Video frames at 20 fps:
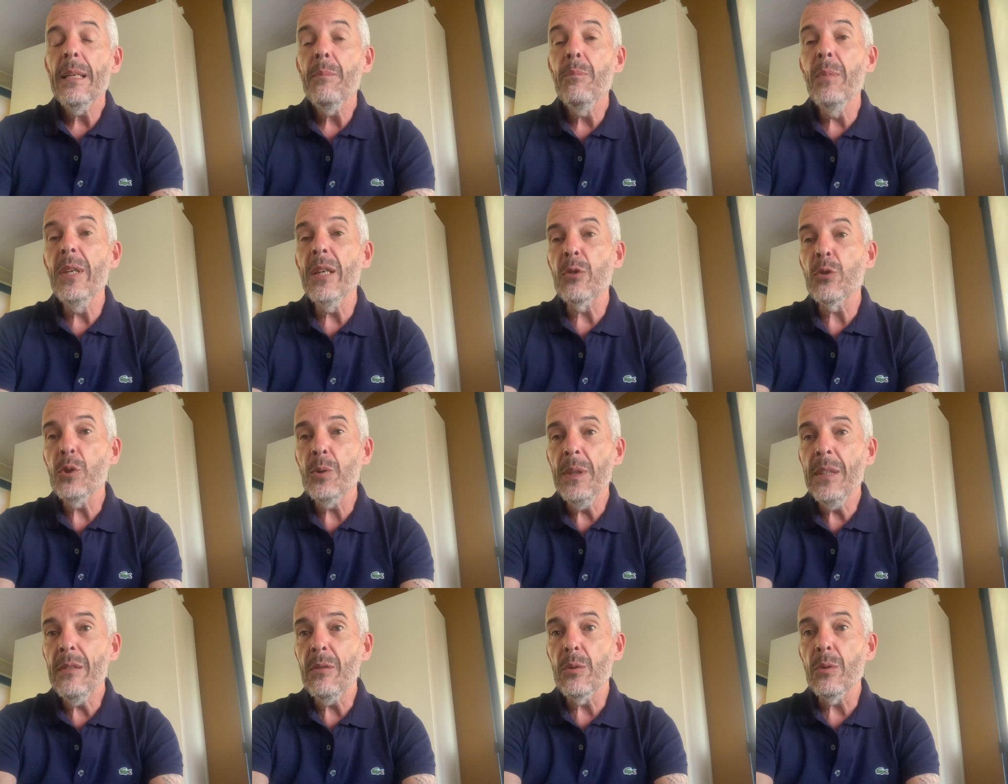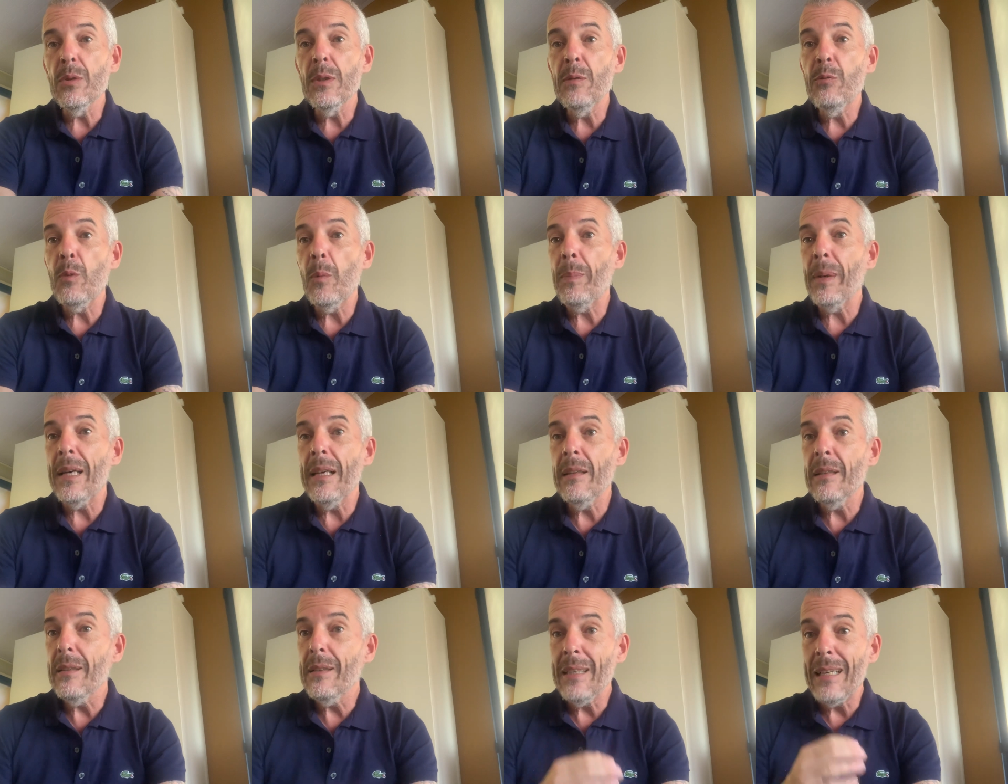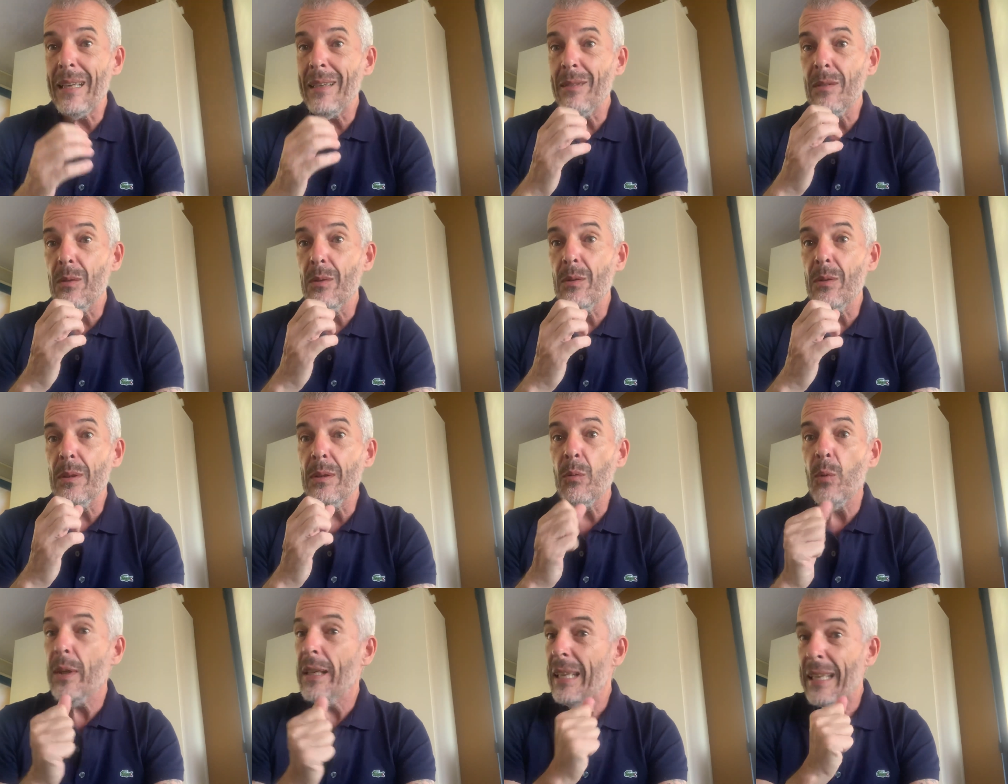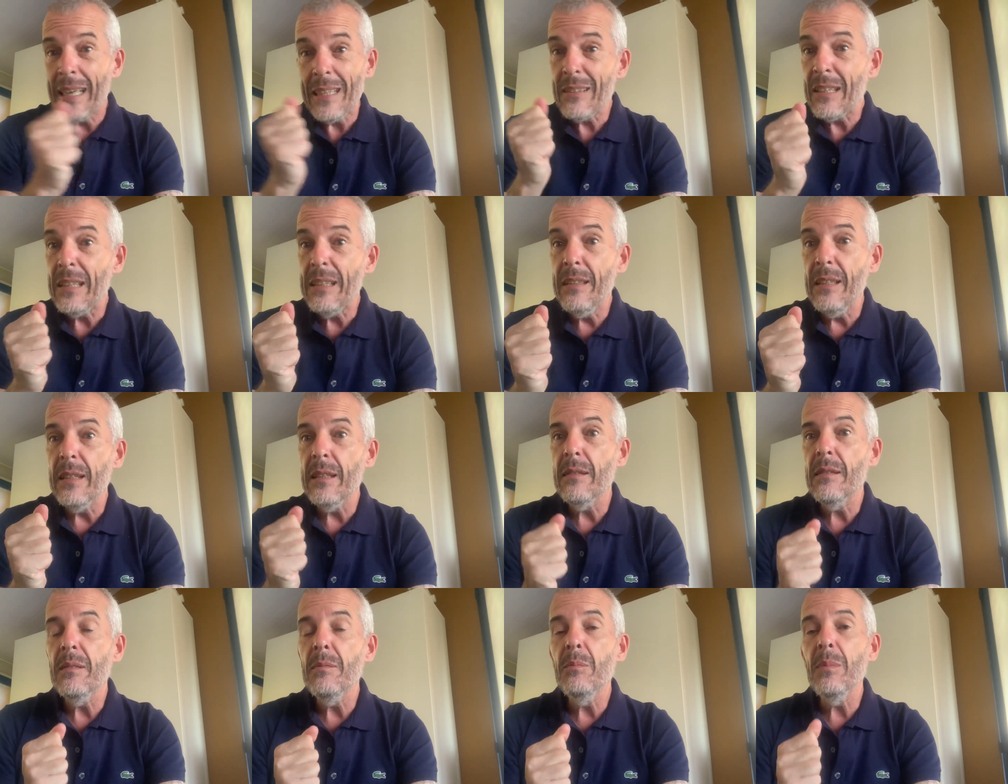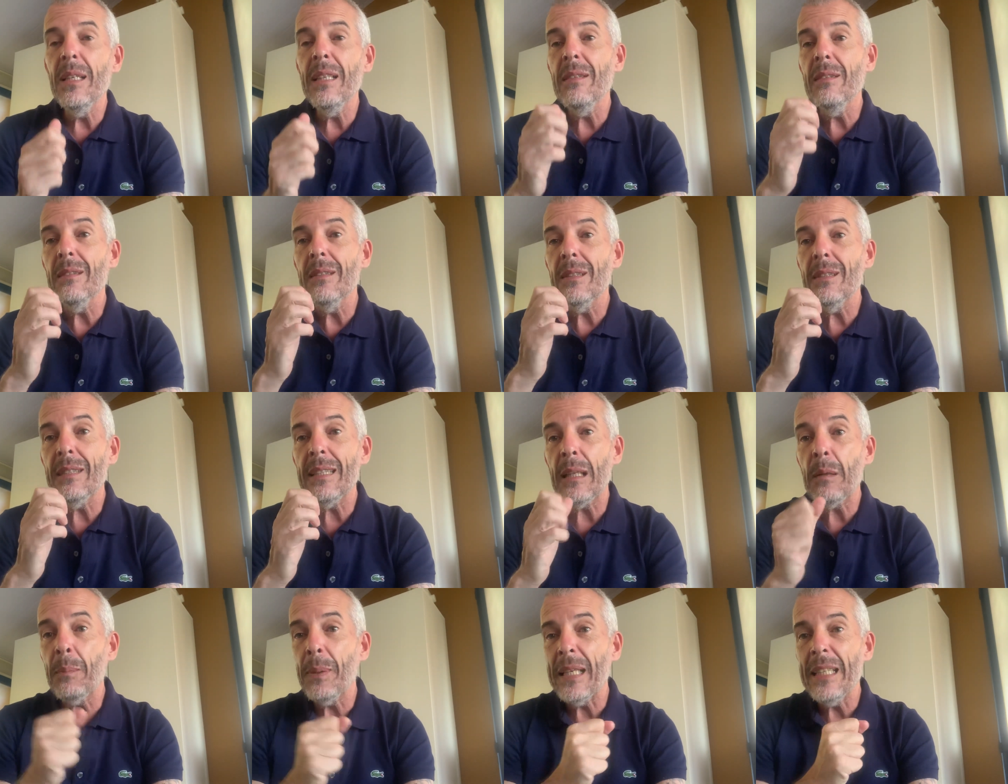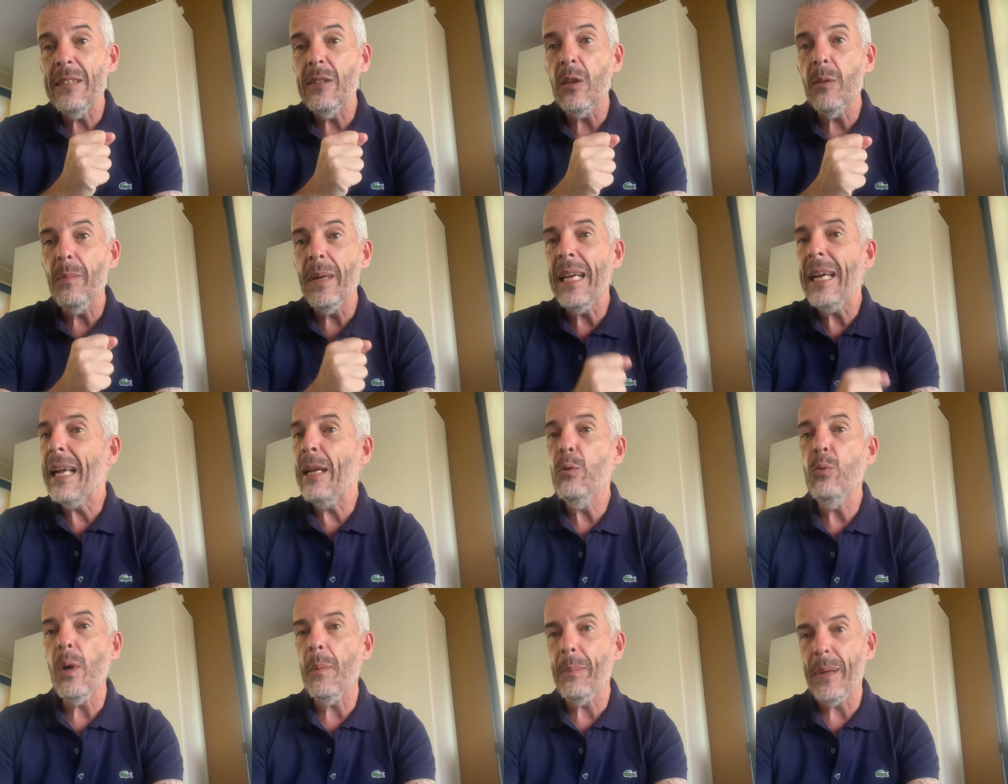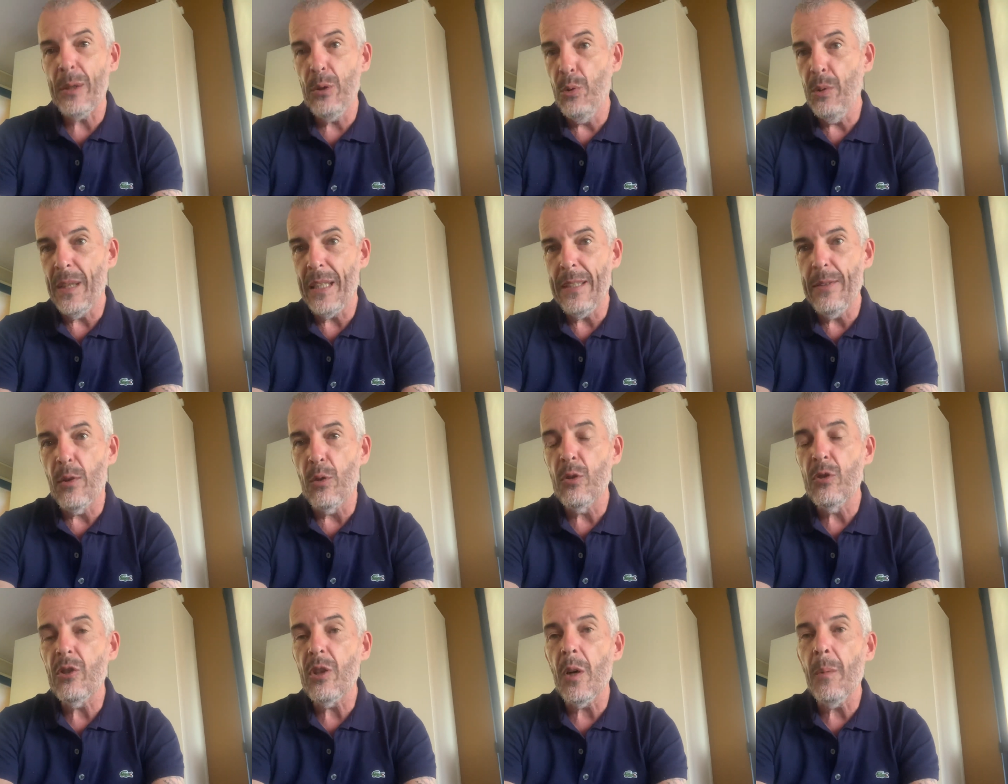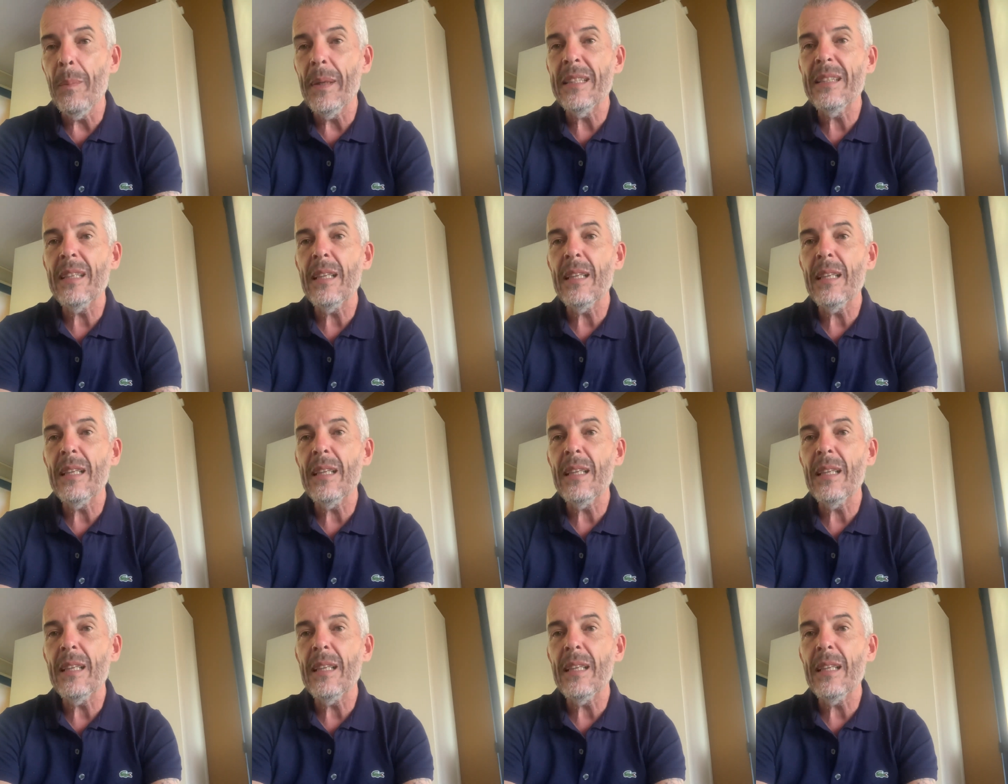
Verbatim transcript: Mais ensuite, euh, il ne faut pas euh, être aidé. Mais cette prise en main, elle ne doit pas durer dans le temps parce